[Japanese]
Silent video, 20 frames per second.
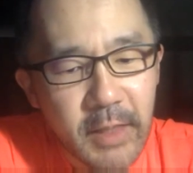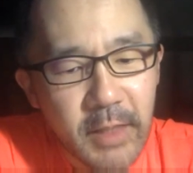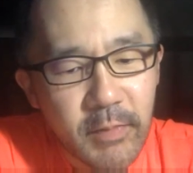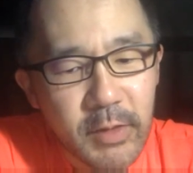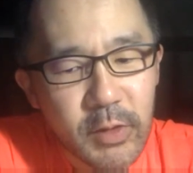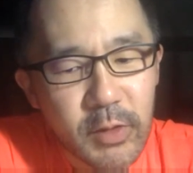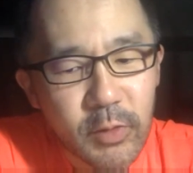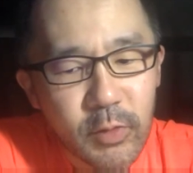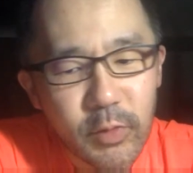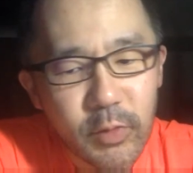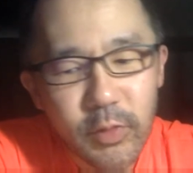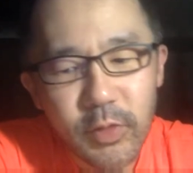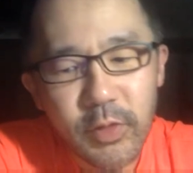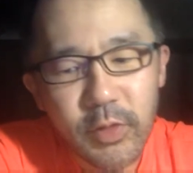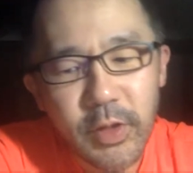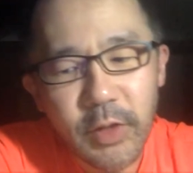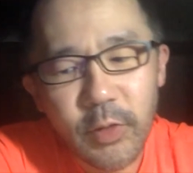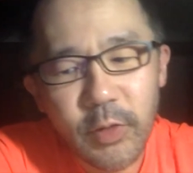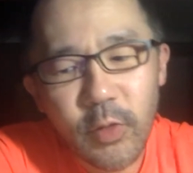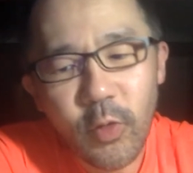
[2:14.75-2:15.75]
まあ、そのルール
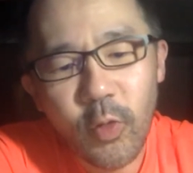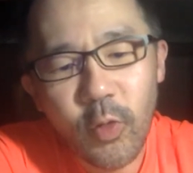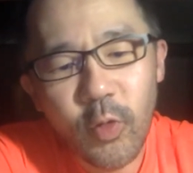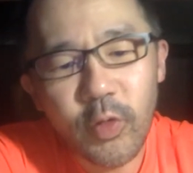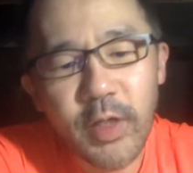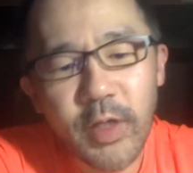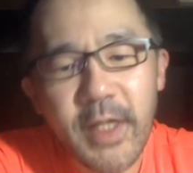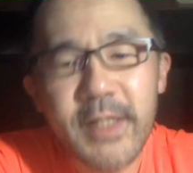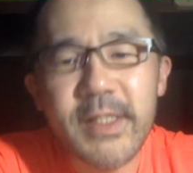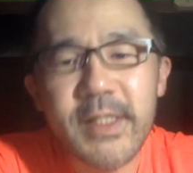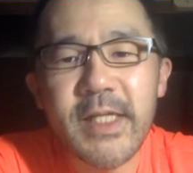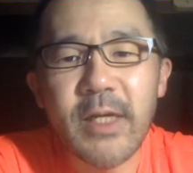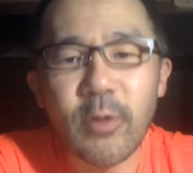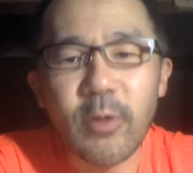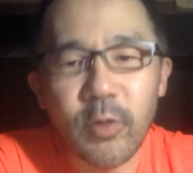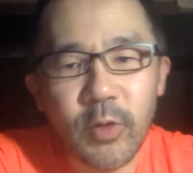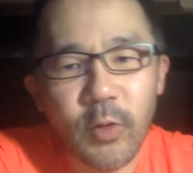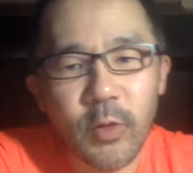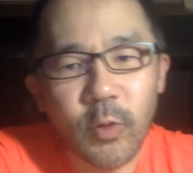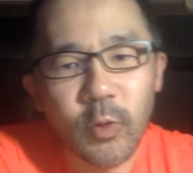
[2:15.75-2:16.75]
行くと王天せい
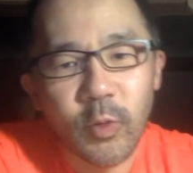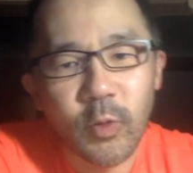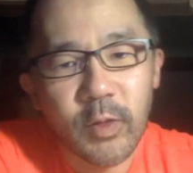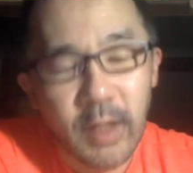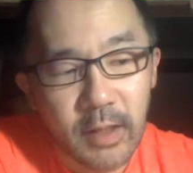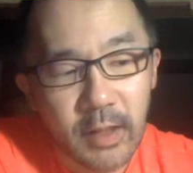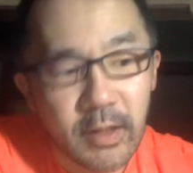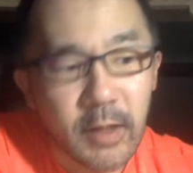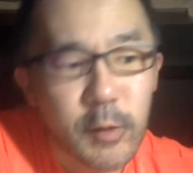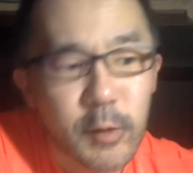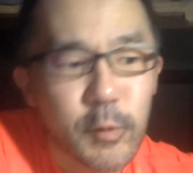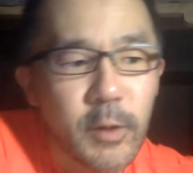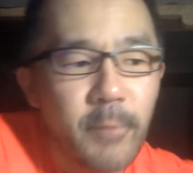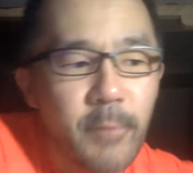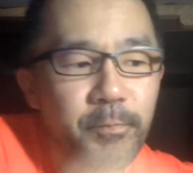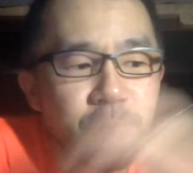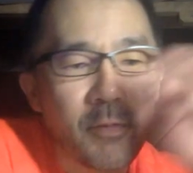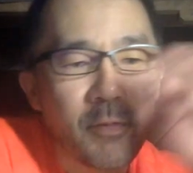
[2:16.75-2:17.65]
ろっていうことになったんですよね。